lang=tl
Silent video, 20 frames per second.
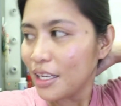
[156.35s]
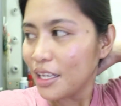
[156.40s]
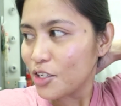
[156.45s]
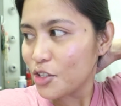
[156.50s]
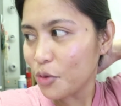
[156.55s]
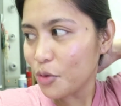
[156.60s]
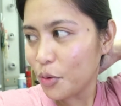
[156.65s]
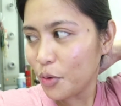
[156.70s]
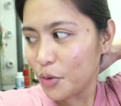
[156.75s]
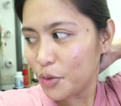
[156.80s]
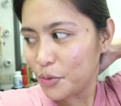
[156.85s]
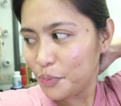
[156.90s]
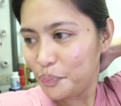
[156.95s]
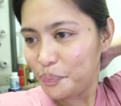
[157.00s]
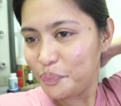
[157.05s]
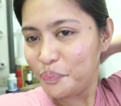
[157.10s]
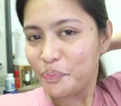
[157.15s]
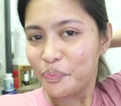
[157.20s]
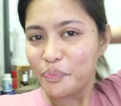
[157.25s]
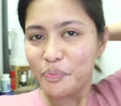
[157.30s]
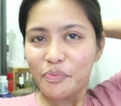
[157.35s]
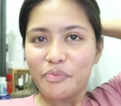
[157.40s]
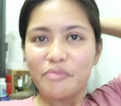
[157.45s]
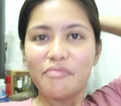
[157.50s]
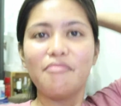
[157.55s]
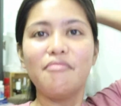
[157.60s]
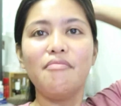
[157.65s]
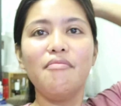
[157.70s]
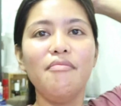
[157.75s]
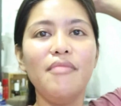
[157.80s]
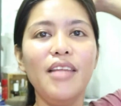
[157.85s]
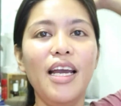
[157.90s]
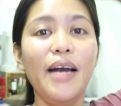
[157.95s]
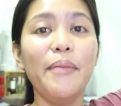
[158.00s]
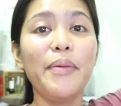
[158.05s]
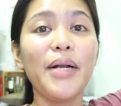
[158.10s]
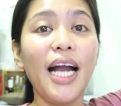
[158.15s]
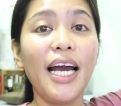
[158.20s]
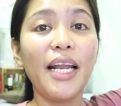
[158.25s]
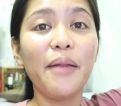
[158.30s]
So,
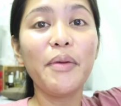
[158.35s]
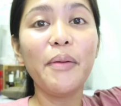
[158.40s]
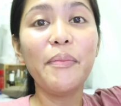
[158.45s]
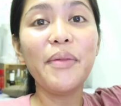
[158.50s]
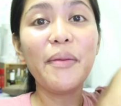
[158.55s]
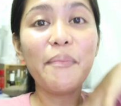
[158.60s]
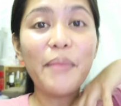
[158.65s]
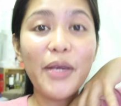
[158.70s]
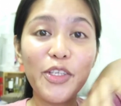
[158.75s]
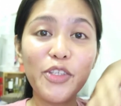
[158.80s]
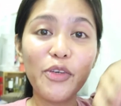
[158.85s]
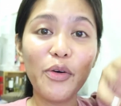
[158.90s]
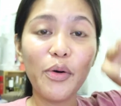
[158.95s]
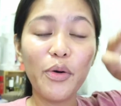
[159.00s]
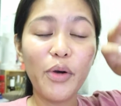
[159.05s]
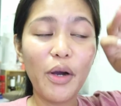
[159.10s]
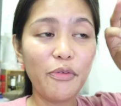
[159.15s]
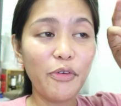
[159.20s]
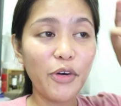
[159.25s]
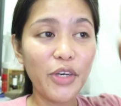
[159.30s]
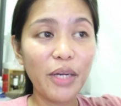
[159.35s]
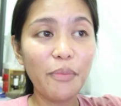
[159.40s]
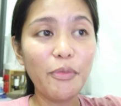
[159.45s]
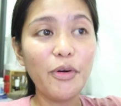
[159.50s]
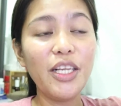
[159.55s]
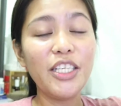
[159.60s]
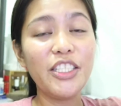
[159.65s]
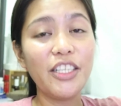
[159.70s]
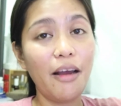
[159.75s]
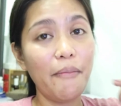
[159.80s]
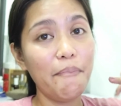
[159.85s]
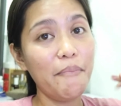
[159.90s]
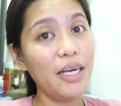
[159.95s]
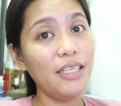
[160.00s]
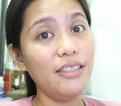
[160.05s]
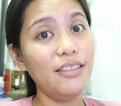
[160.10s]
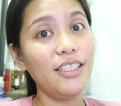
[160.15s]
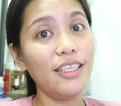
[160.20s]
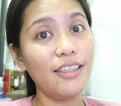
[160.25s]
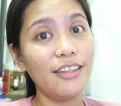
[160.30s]
maghahanap kami ng medyo affordable tsaka
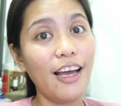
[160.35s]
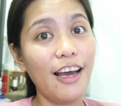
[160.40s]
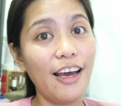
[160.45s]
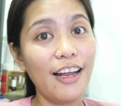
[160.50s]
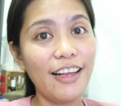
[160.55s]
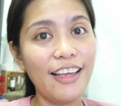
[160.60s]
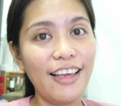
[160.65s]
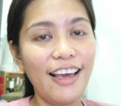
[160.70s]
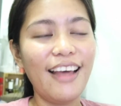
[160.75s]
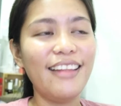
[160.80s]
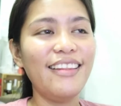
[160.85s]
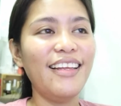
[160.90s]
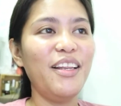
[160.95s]
budgetarian.